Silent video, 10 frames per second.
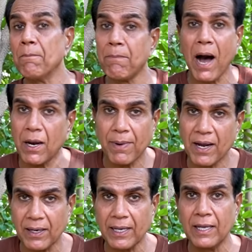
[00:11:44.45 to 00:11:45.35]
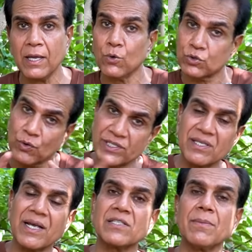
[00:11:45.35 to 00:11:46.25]
बार बार नहीं उसको इस
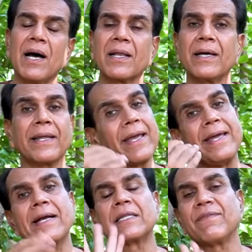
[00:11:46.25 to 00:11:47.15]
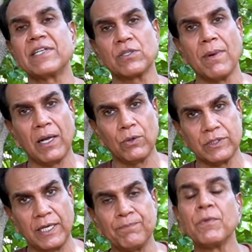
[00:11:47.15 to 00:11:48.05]
तरह इस्तेमाल करें कि एक दफ़ा इस्तेमाल हो
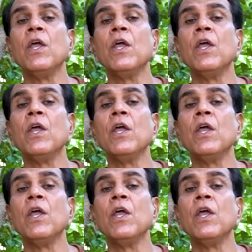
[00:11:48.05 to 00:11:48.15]
जाए